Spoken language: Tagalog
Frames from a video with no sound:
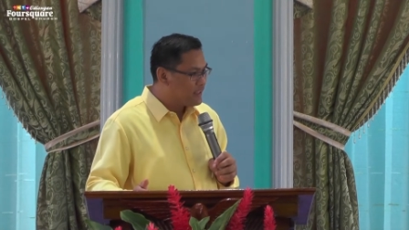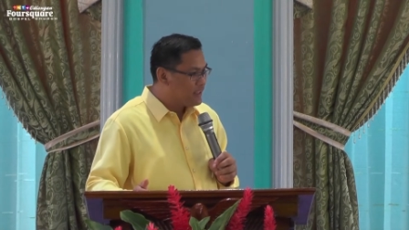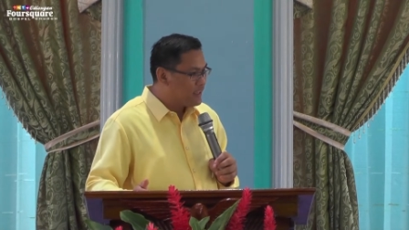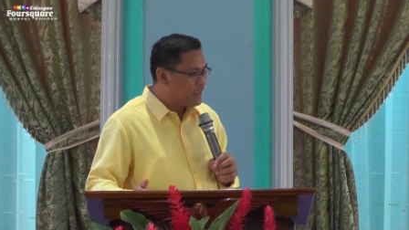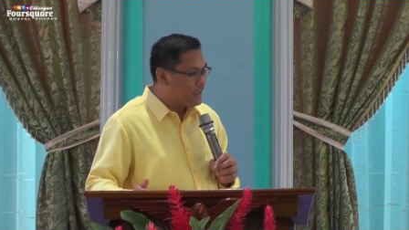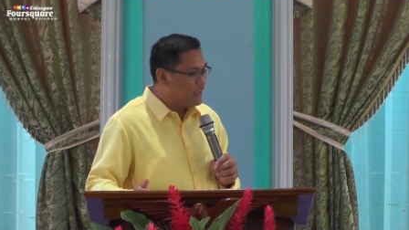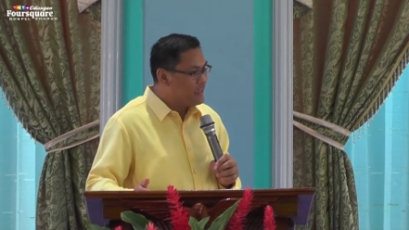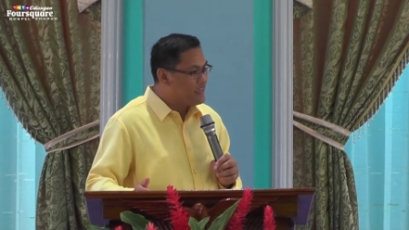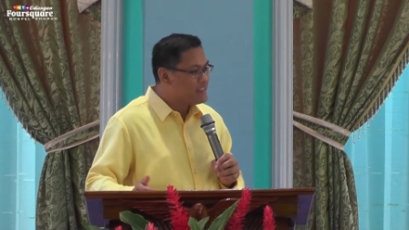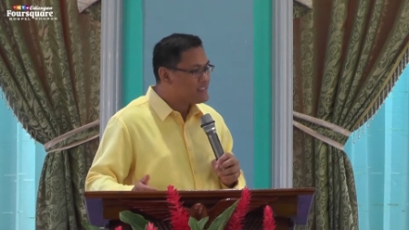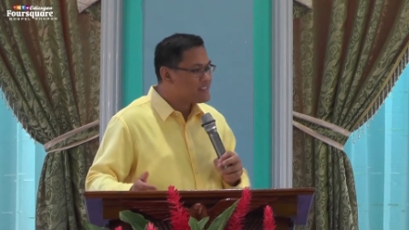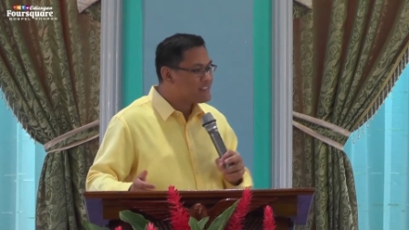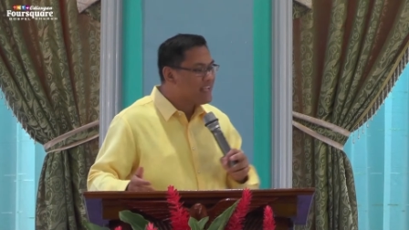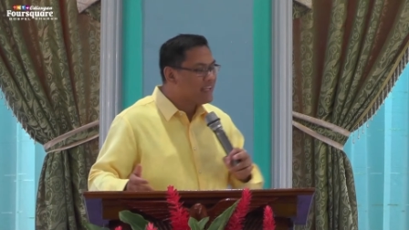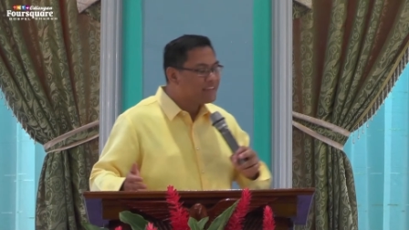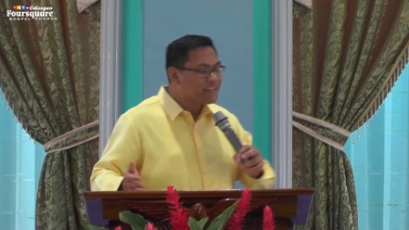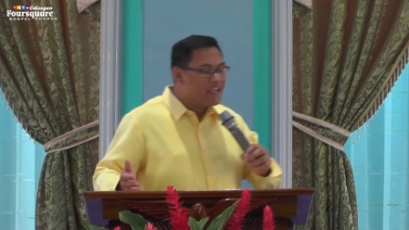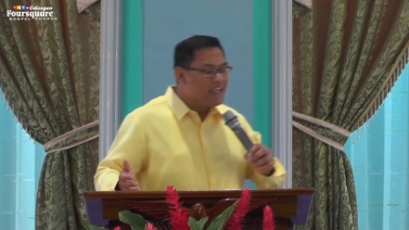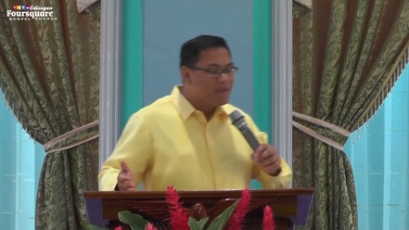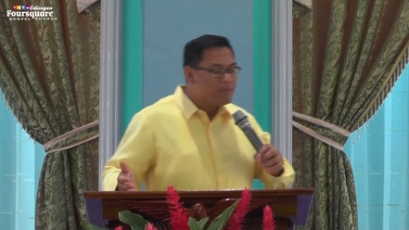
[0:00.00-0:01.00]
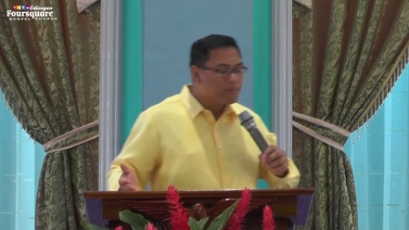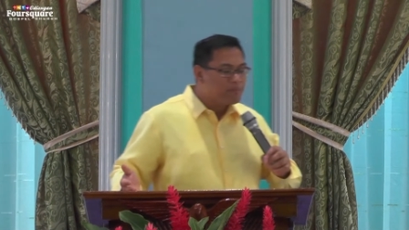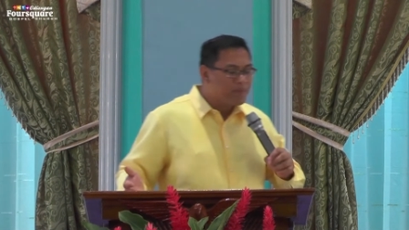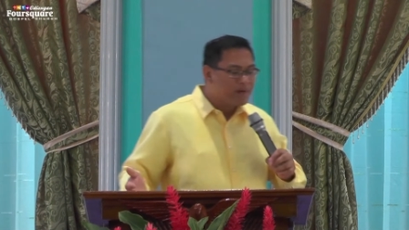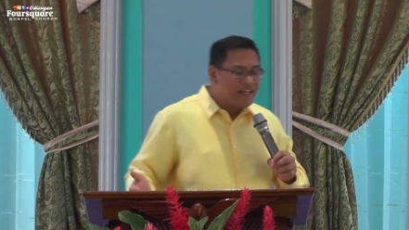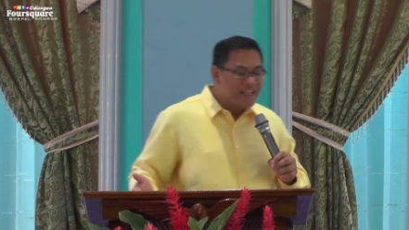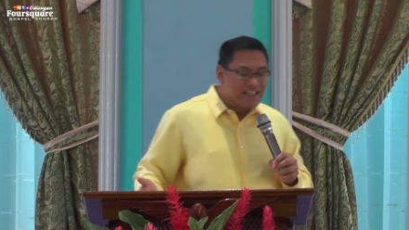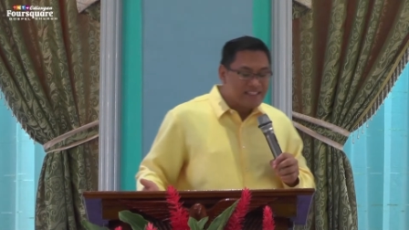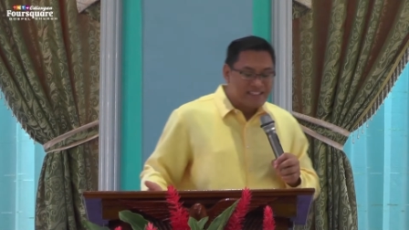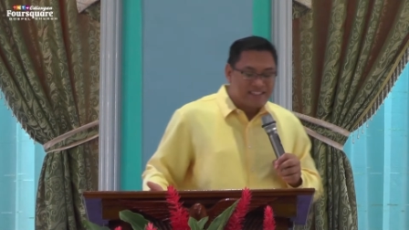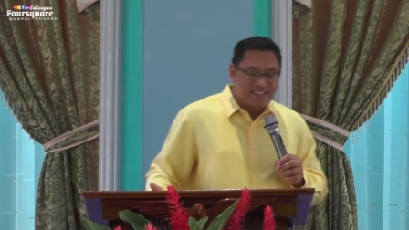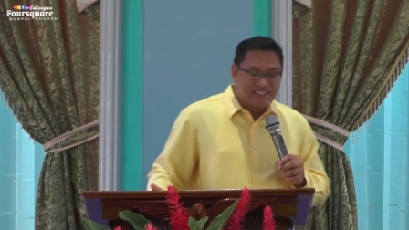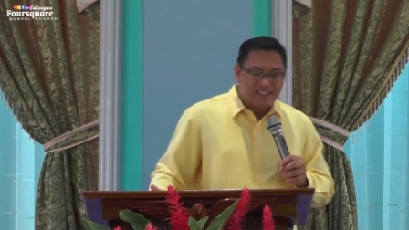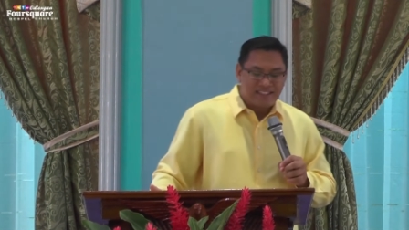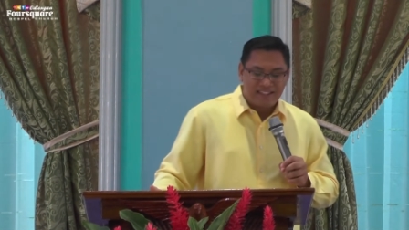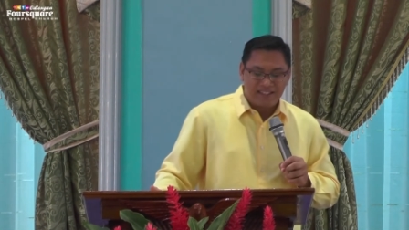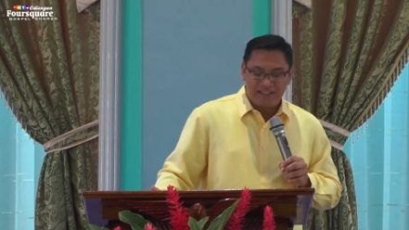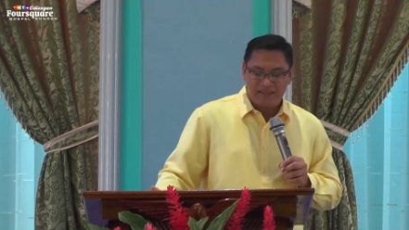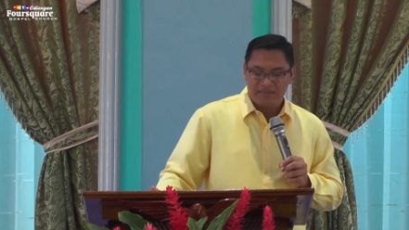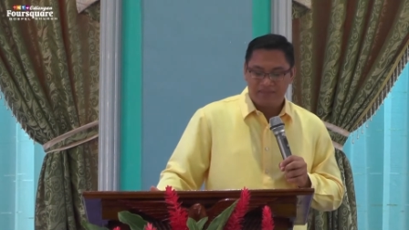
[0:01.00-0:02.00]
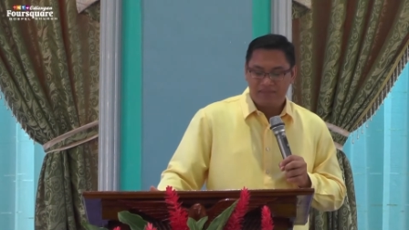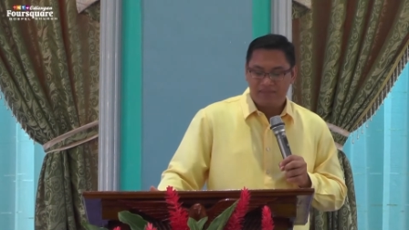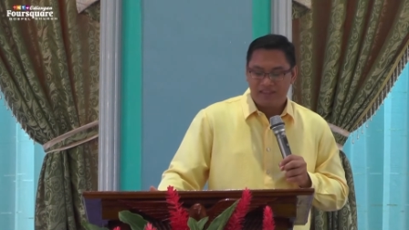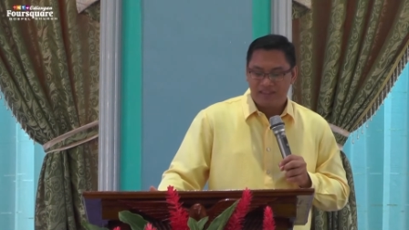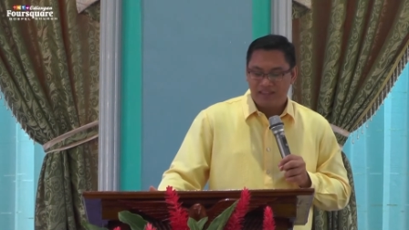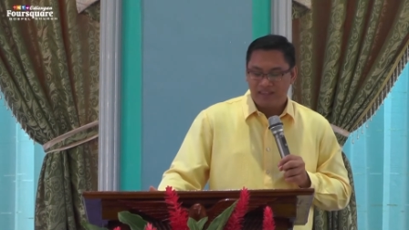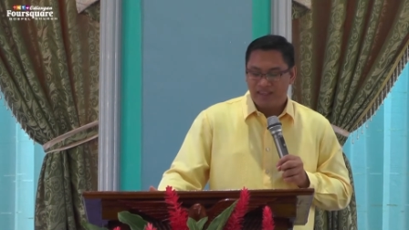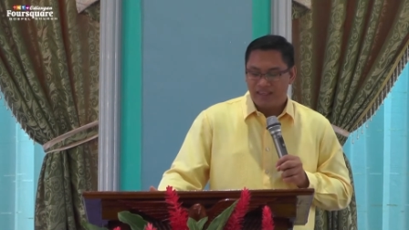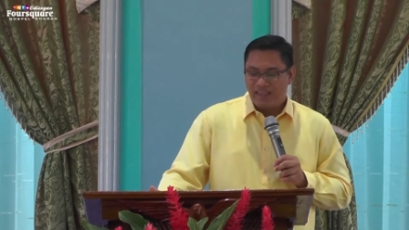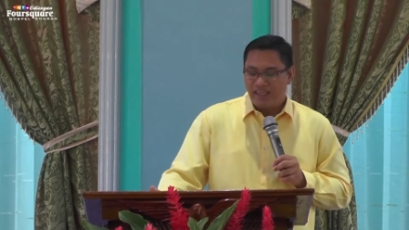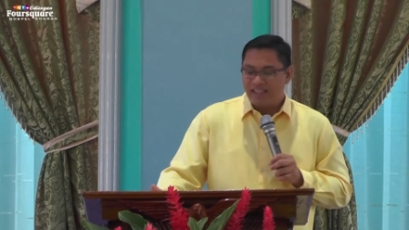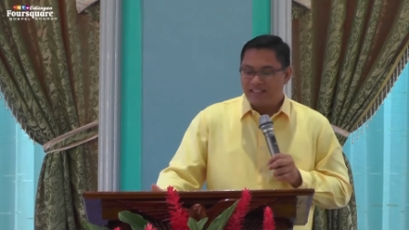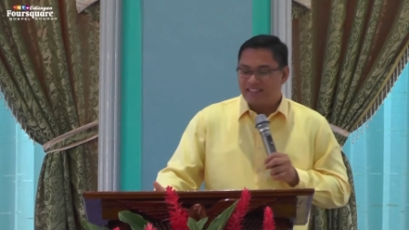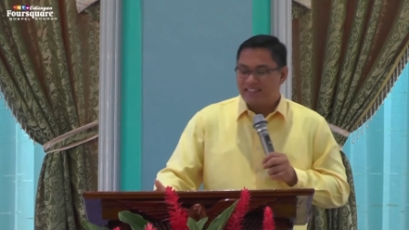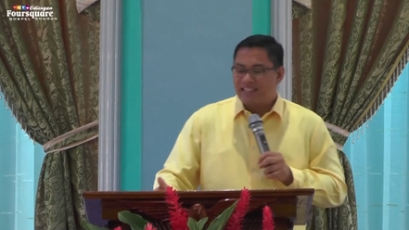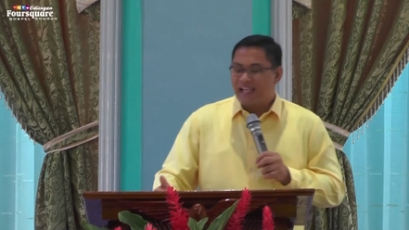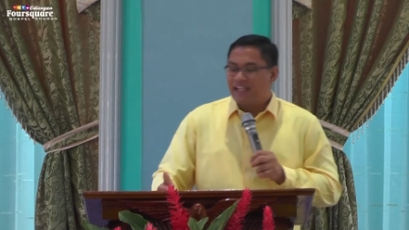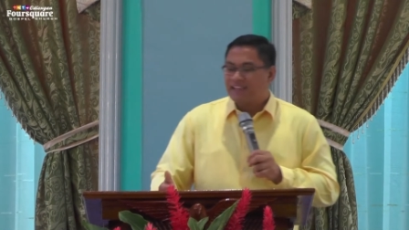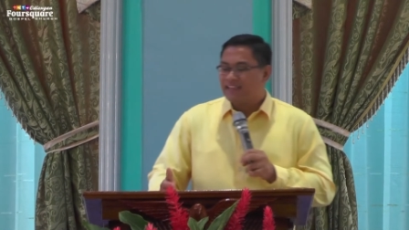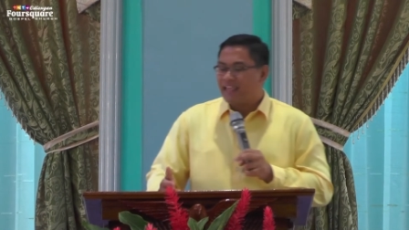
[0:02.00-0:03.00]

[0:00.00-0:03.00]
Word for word: He is not a priest. He is not